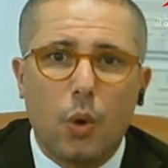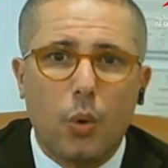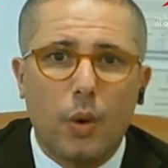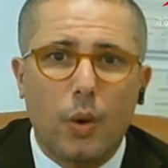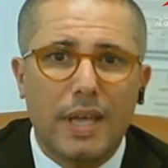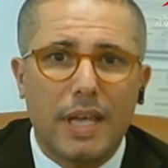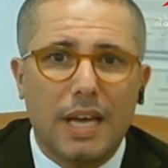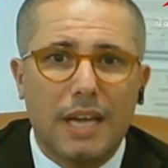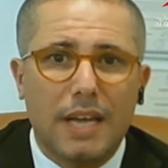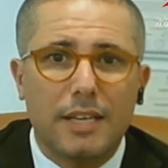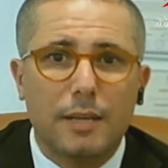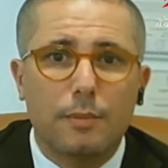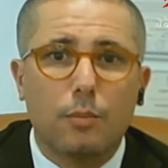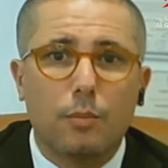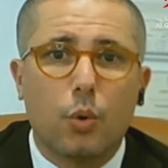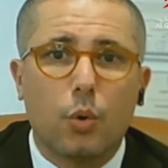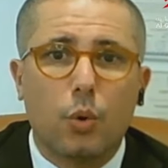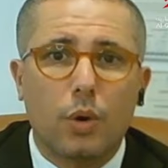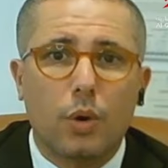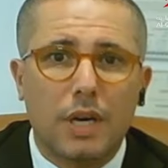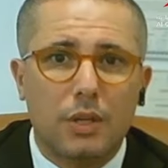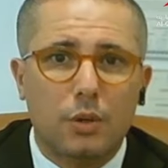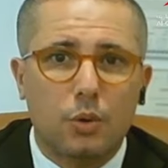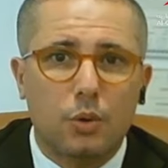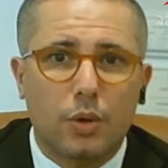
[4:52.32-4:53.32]
وهو يعني
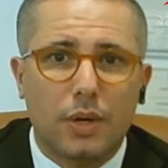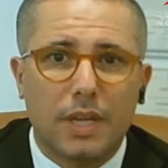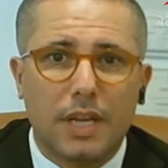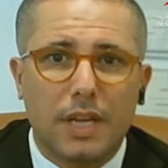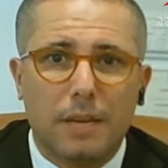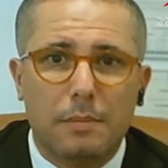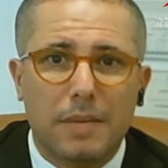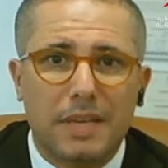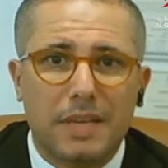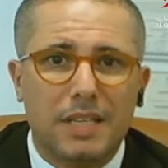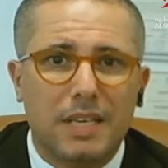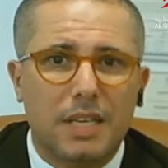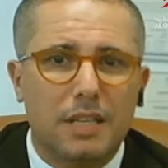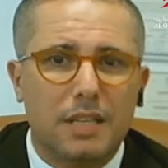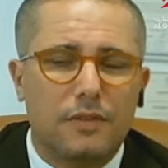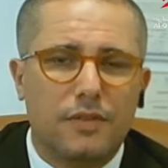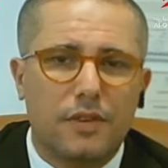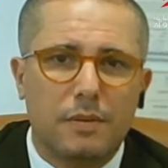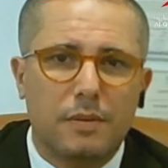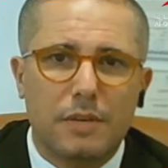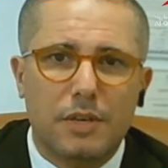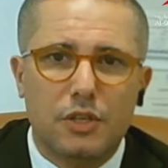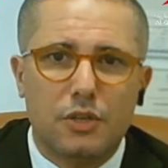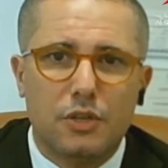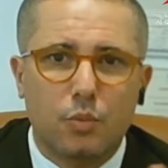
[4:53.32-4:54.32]
منقذ ريال مدريد
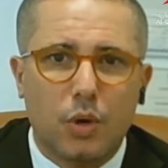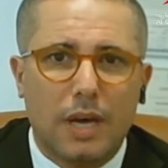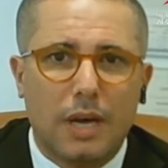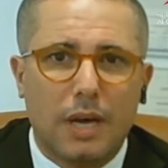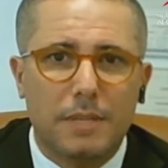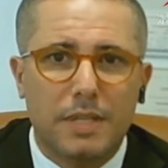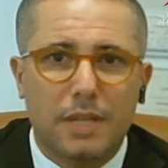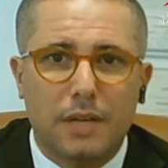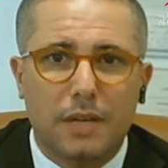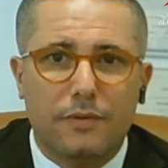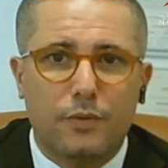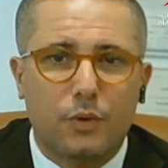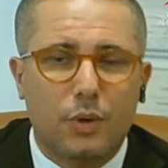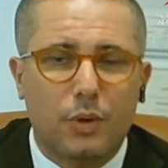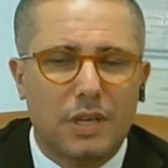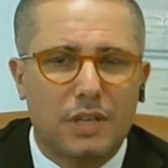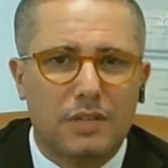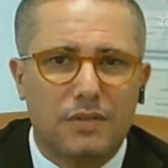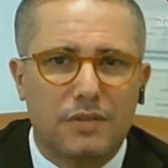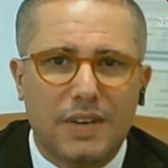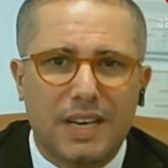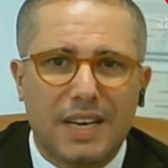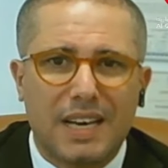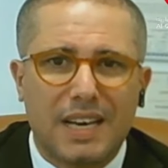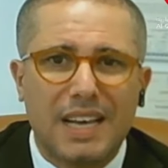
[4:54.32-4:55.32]
في مجموعه من
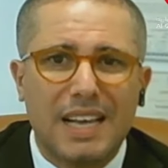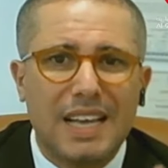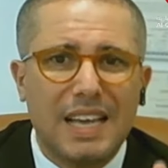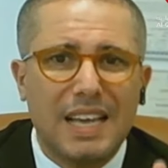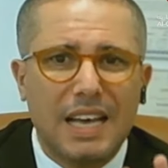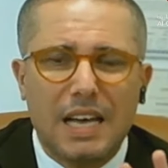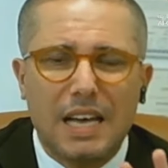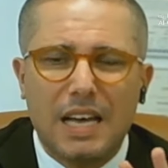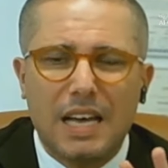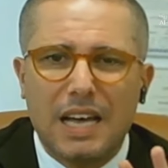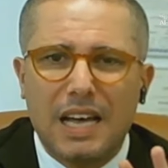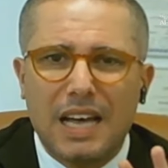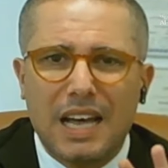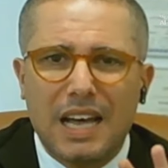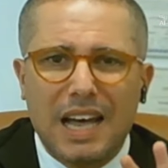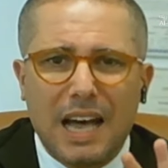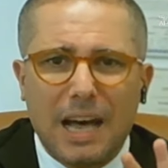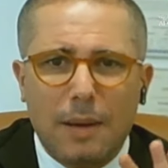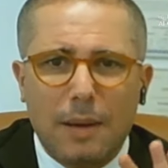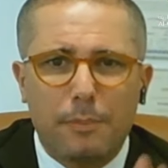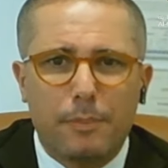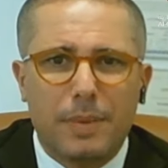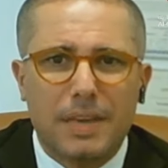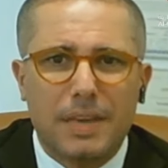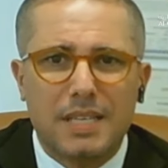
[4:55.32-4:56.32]
الفرص ف
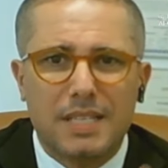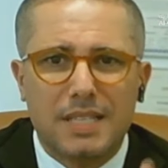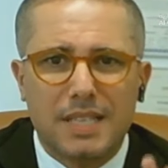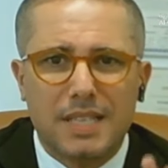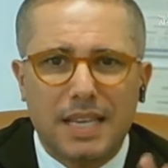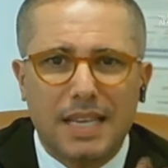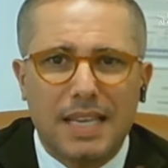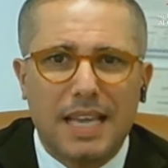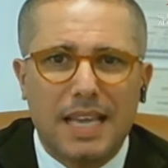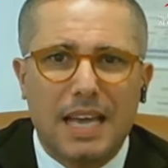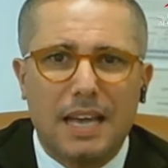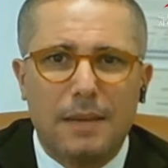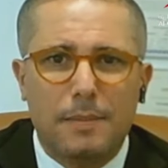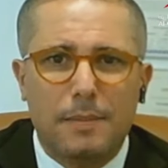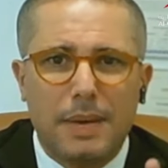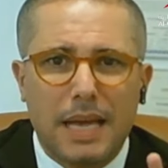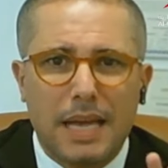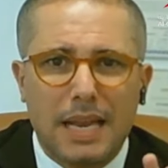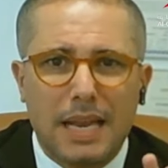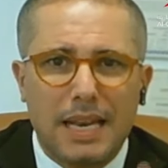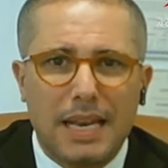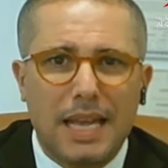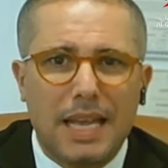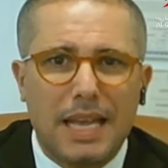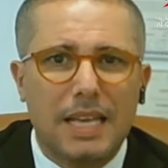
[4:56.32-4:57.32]
كيف قد
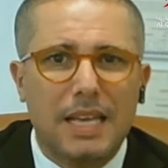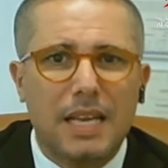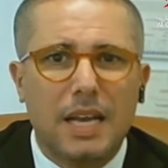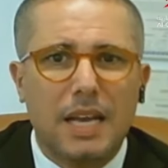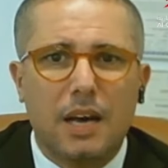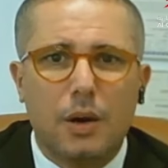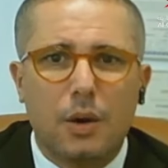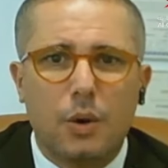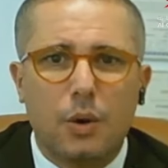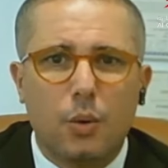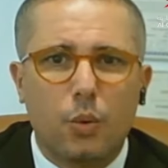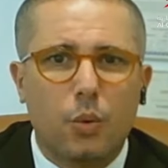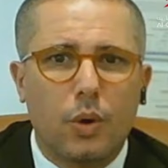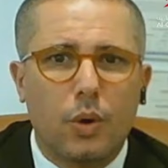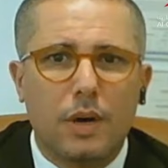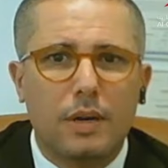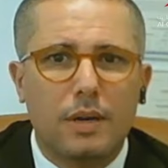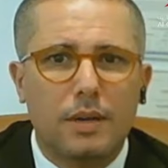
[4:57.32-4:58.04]
يكون تاثير